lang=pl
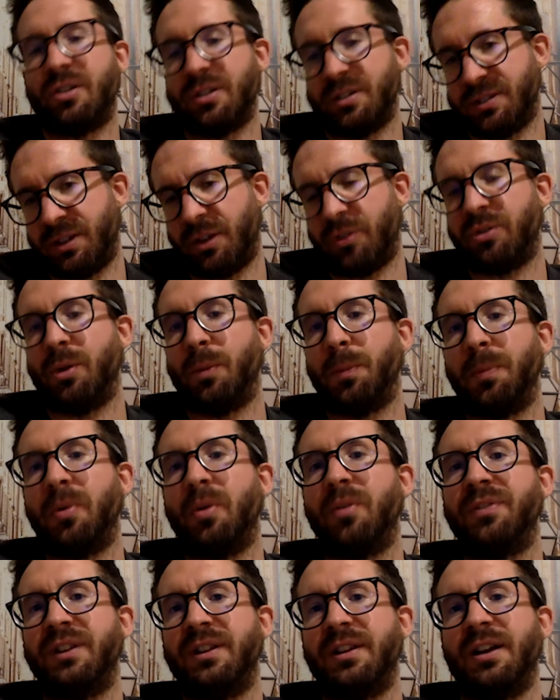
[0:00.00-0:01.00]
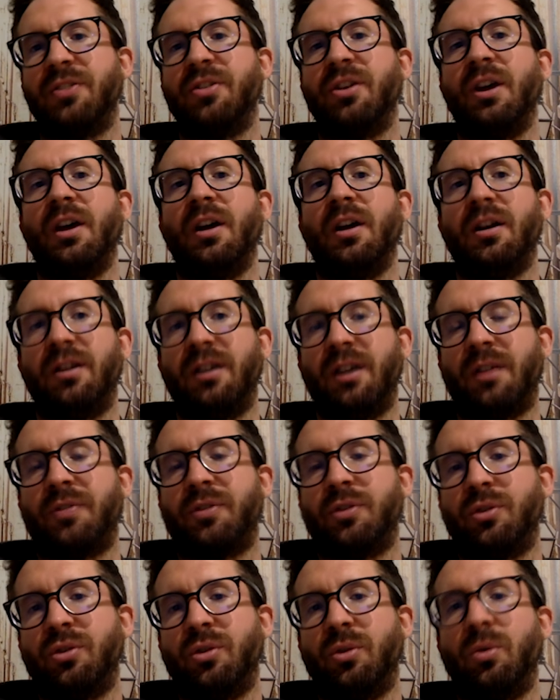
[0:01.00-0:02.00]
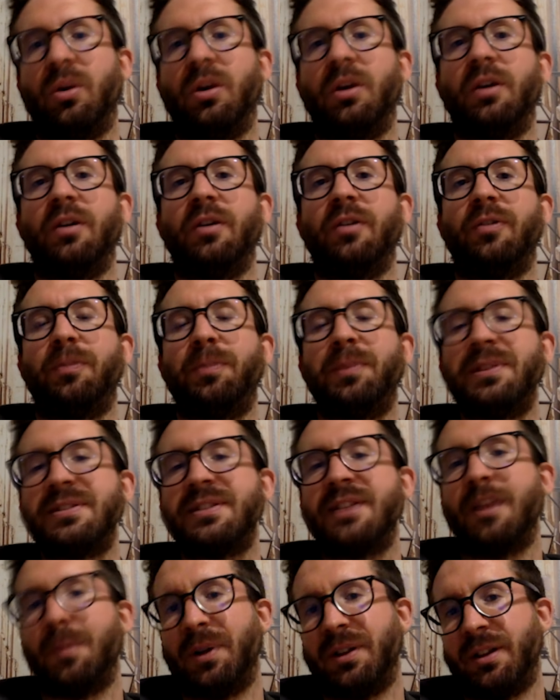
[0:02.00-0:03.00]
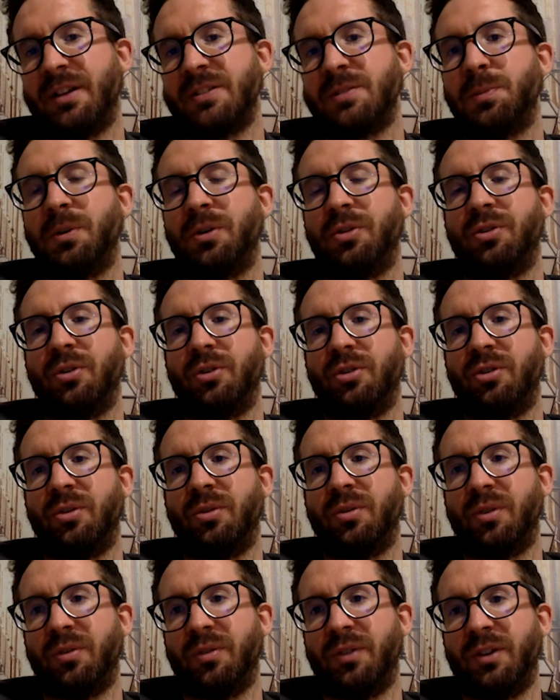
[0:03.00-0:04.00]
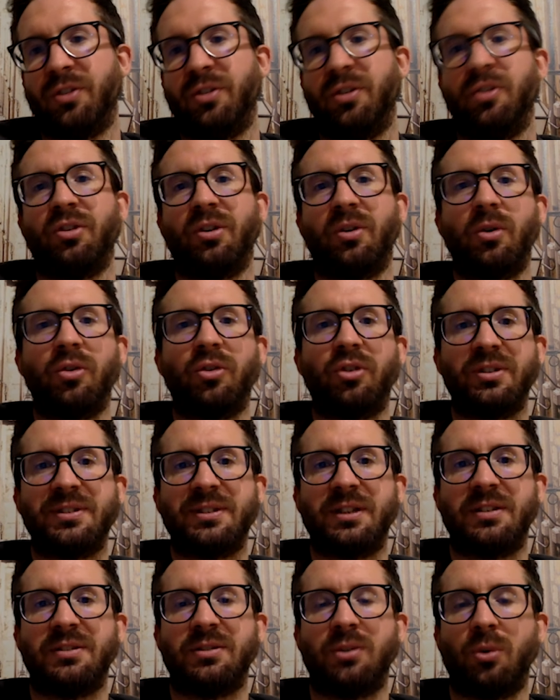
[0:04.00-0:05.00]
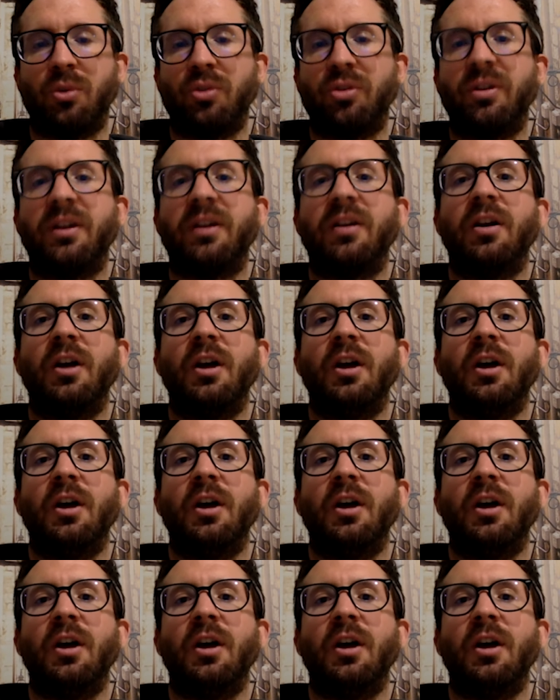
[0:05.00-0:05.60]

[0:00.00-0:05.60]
Zresztą było widać, jak w życiu e, wpis na mediach społecznościowych właśnie, że korzysta z różnych